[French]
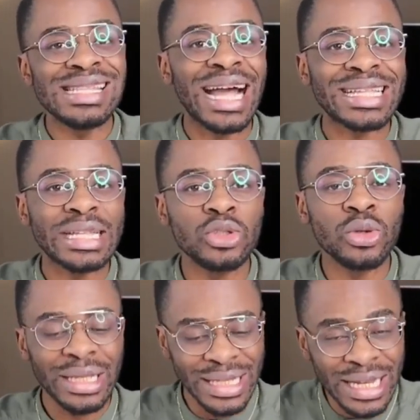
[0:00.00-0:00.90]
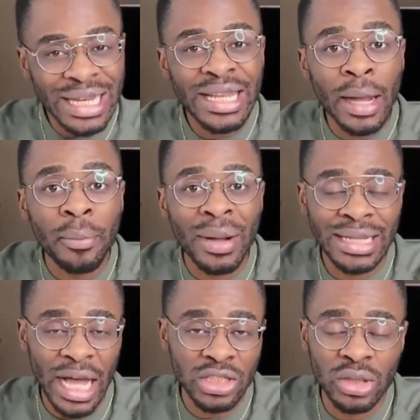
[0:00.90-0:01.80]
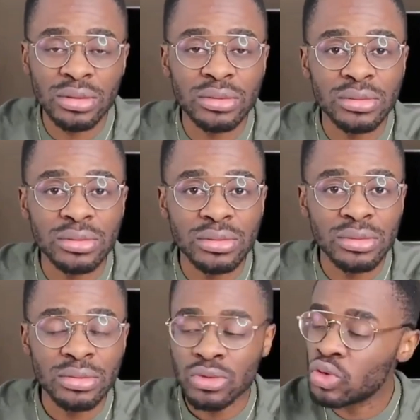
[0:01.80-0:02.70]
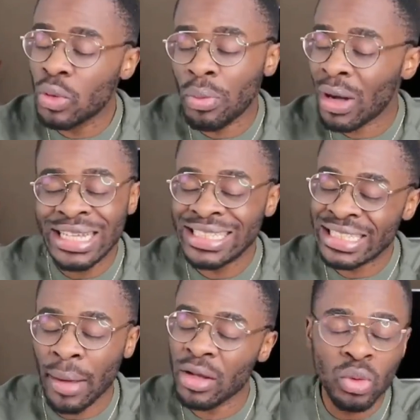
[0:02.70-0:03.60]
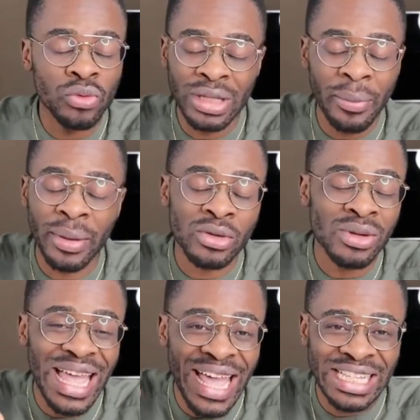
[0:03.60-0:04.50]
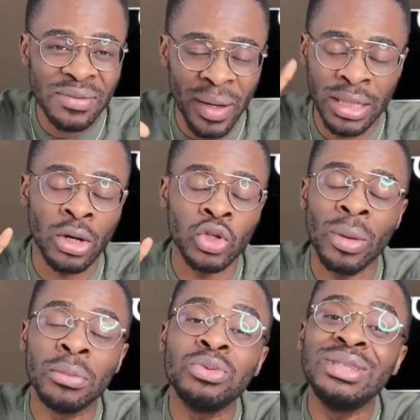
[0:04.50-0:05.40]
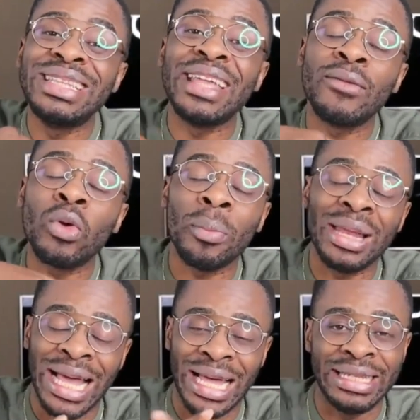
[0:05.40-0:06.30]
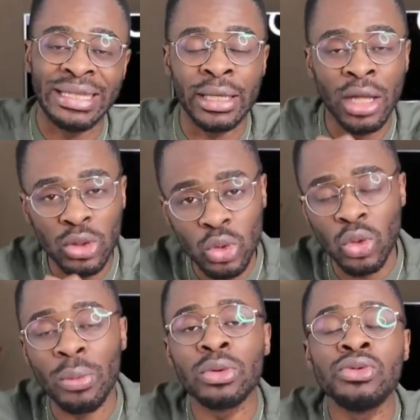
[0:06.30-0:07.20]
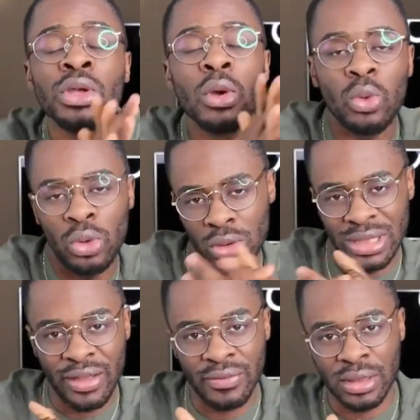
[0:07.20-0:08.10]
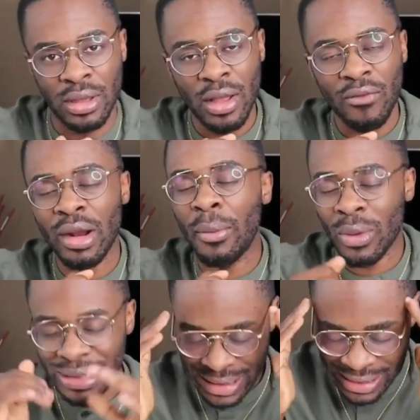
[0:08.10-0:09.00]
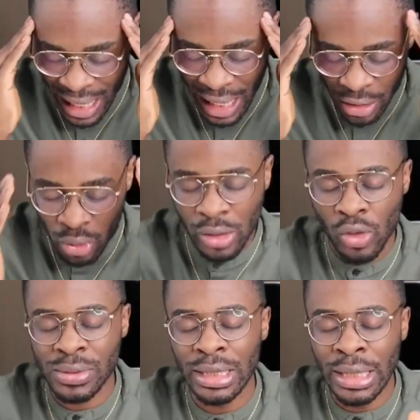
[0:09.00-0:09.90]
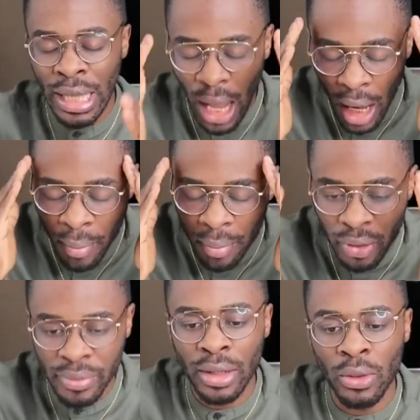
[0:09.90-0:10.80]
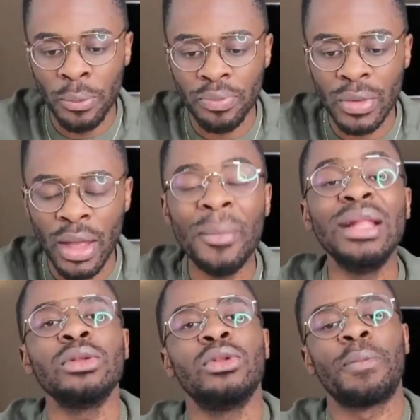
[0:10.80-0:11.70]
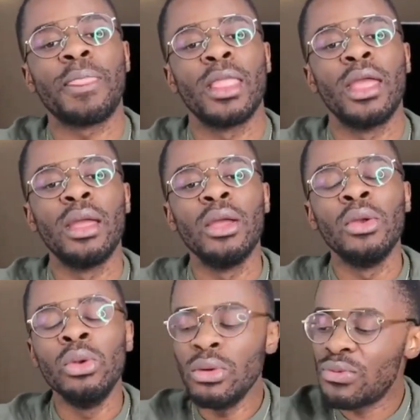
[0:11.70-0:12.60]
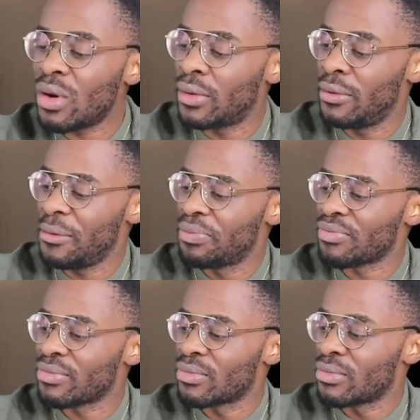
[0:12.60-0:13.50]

si d'entrée de jeu, il n'y a pas d'argent, tu ne pourras jamais trouver des personnes expertes dans leur domaine pour développer la qualité de ton produit ou de ton service. Voilà pourquoi c'est ça qui doit t'obséder en premier lieu. Maintenant, une fois que